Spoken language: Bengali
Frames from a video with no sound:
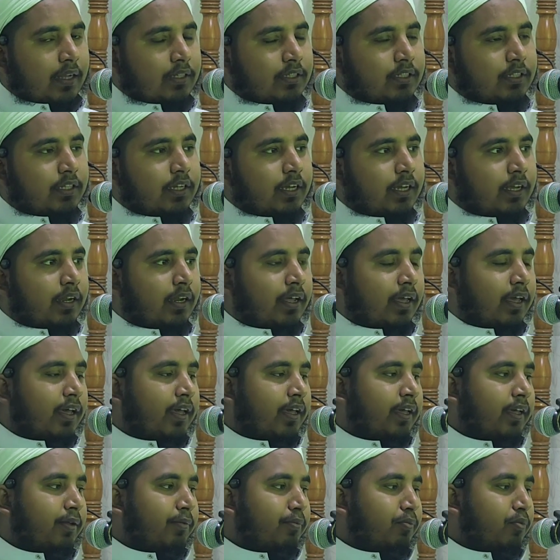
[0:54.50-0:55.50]
আজকের
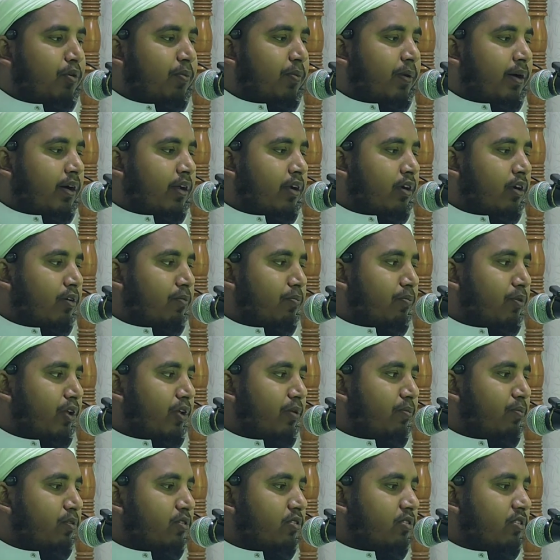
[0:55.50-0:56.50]
এই
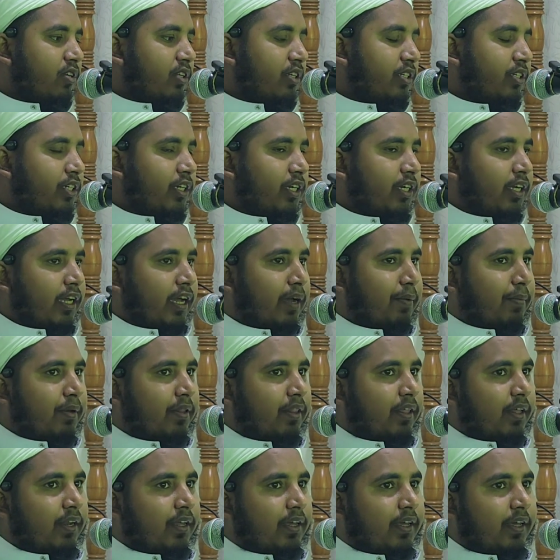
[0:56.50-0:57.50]
মোবারকময় মজলিসে
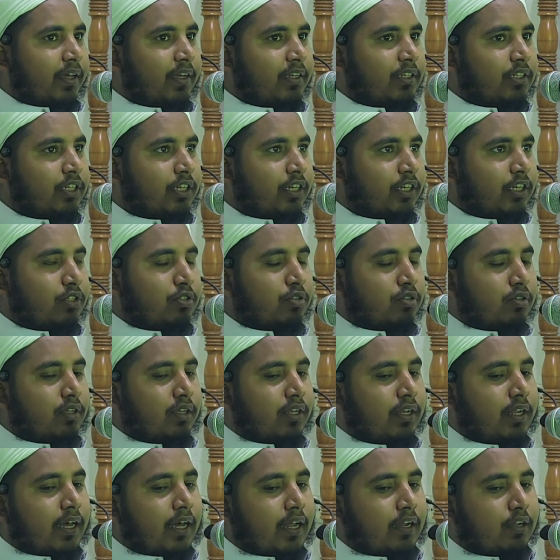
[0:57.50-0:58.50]
আমাদেরকে এসে কিছু
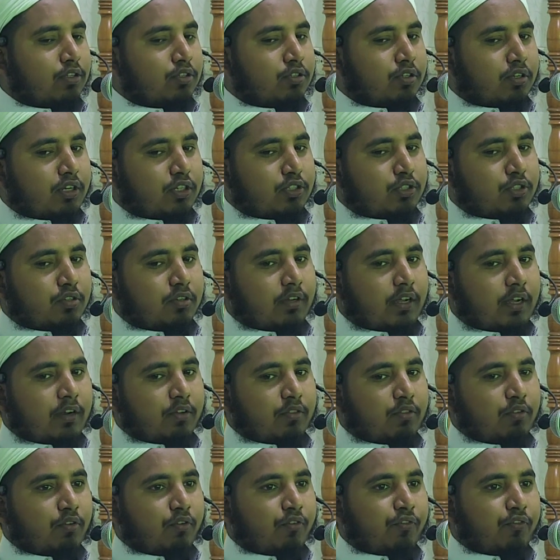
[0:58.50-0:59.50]
দিনই আলোচনা শোনার
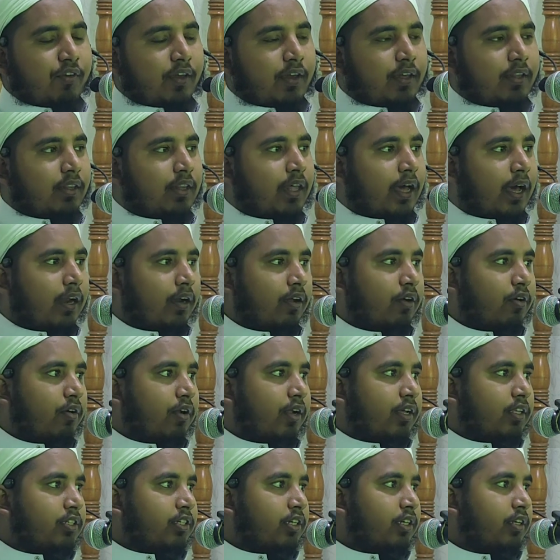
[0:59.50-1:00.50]
তৌফিক দান
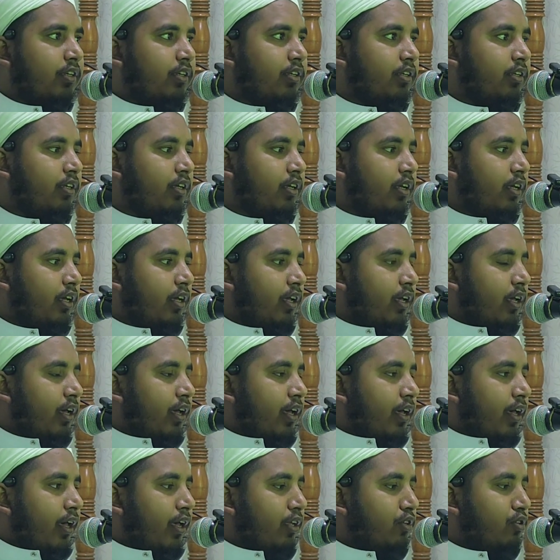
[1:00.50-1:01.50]
করেছেন
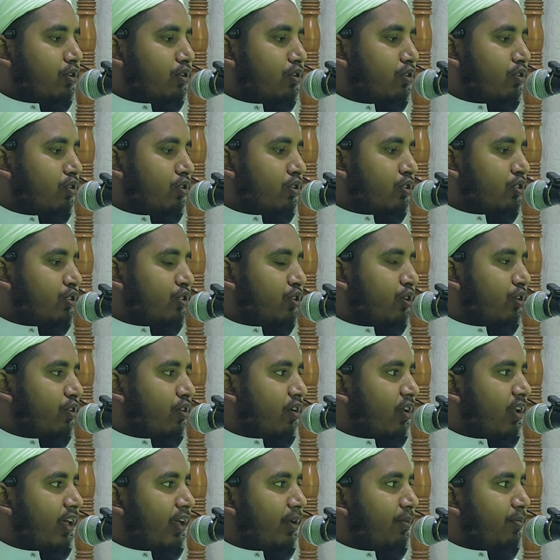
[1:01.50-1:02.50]
এজন্য
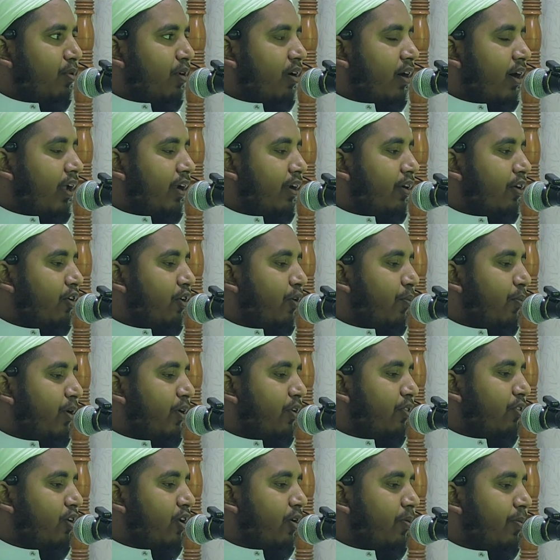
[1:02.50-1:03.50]
সকলেই মহান
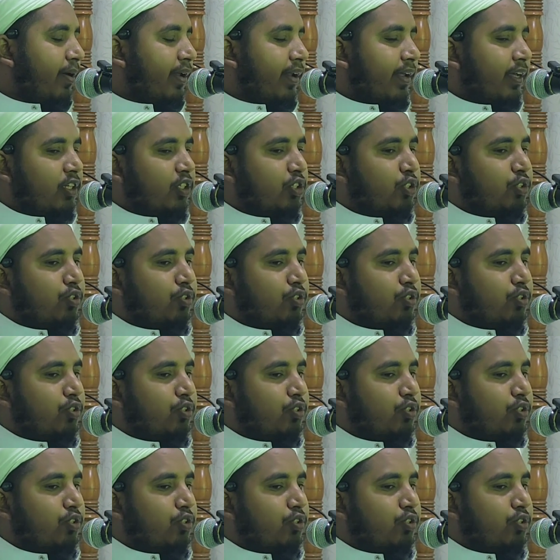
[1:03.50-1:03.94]
রবের দরবারে